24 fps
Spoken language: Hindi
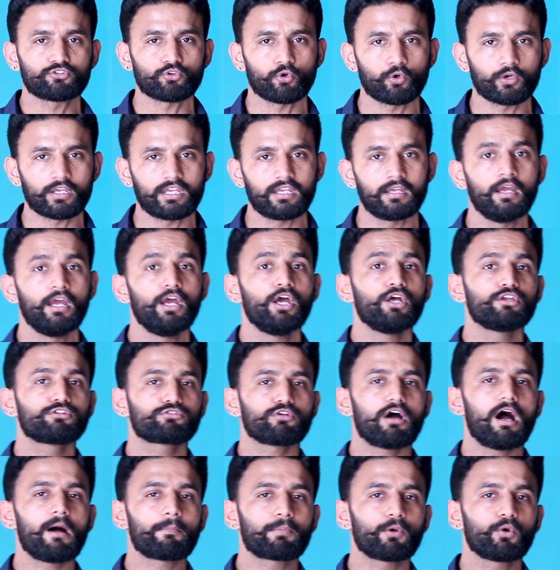होगी
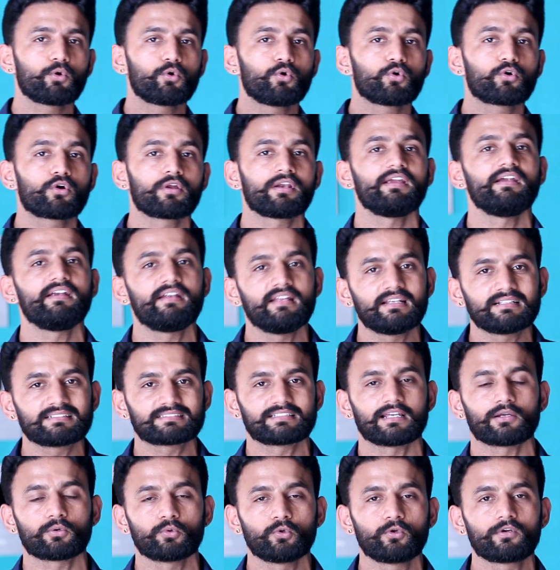तो आप लोगों को रीडिंग
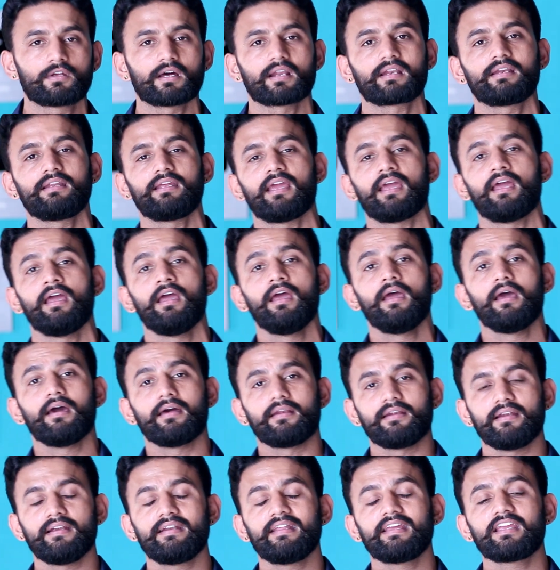जरूर करनी है
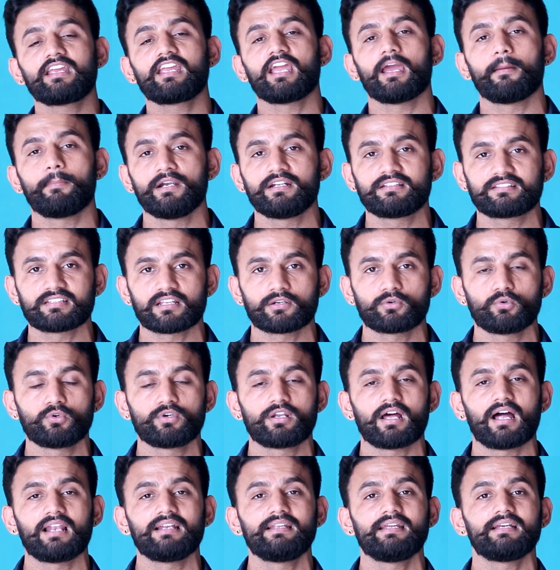रीडिंग की हैबिट जरूर
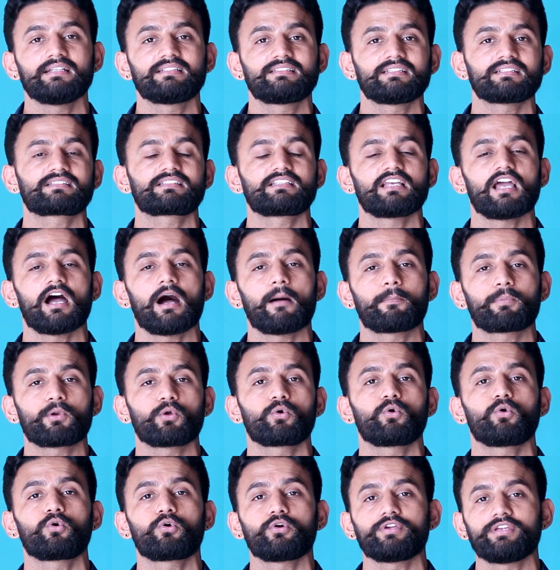डालिए जिससे आप
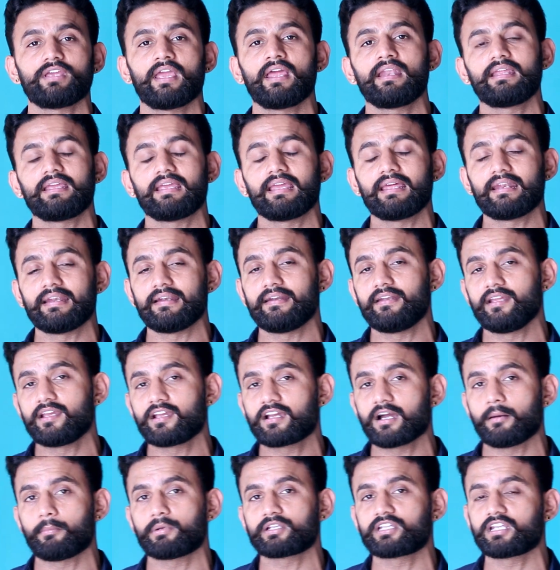लोगों को ये नहीं है रीडिंग
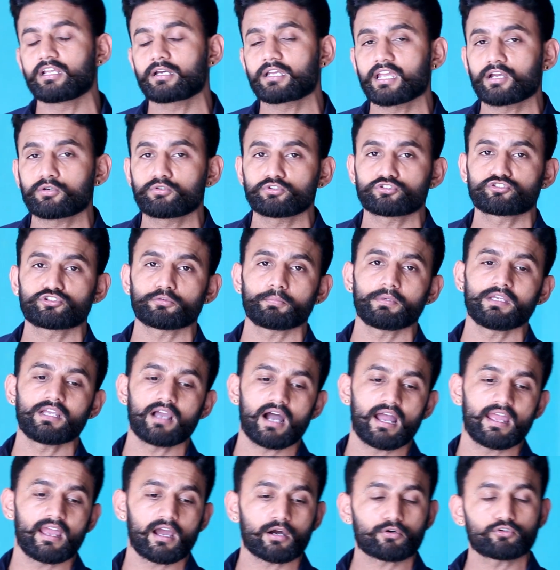का मतलब कि कुछ भी
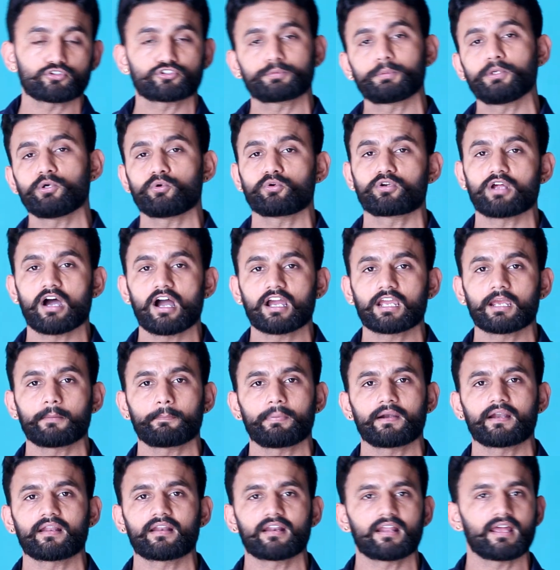आया कुछ भी उठा के
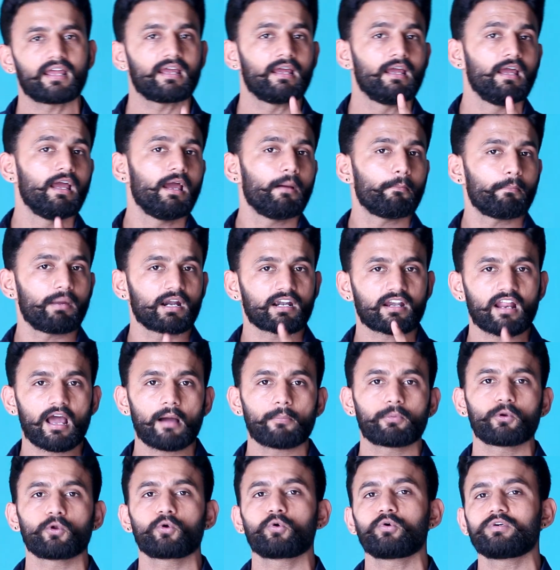पढ़ रहे हैं बट
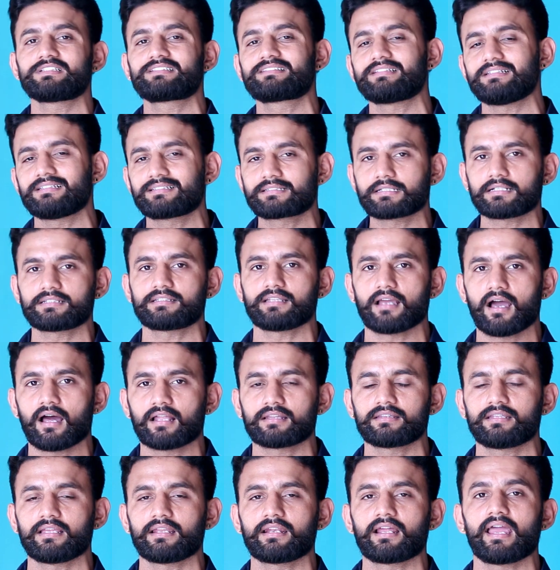आप लोगों को इस चीज का
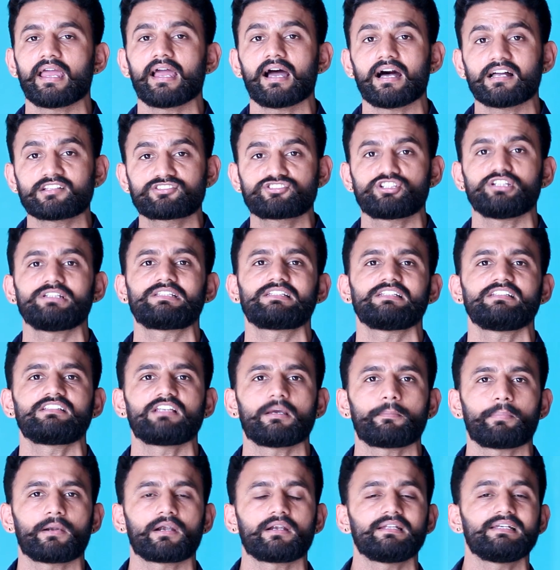ध्यान देना है अच्छी
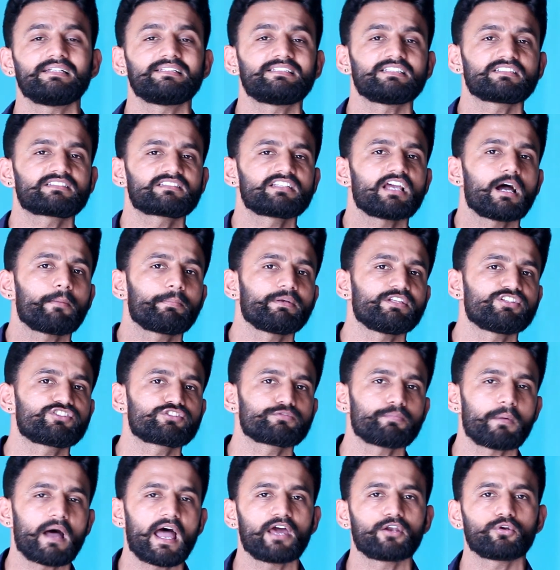चीजें पढ़नी है जिससे आप
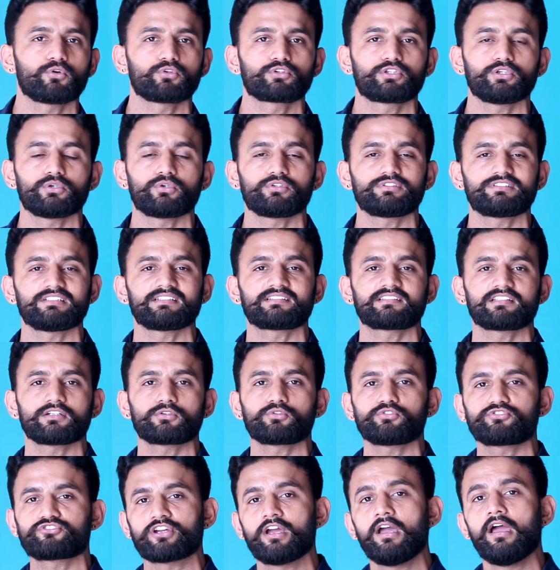इंस्पायर होते हो जिससे
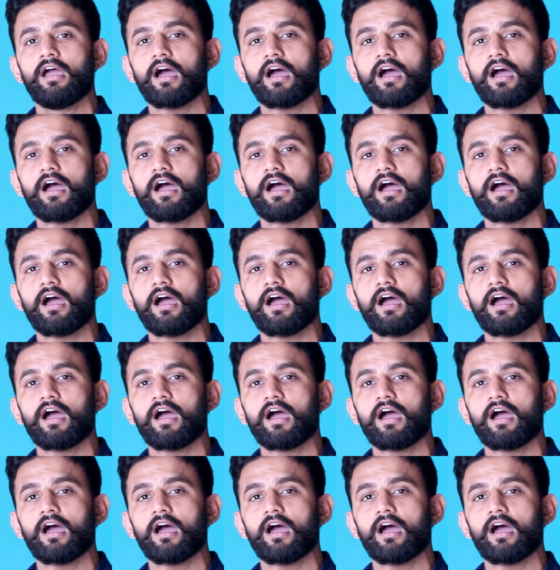कुछ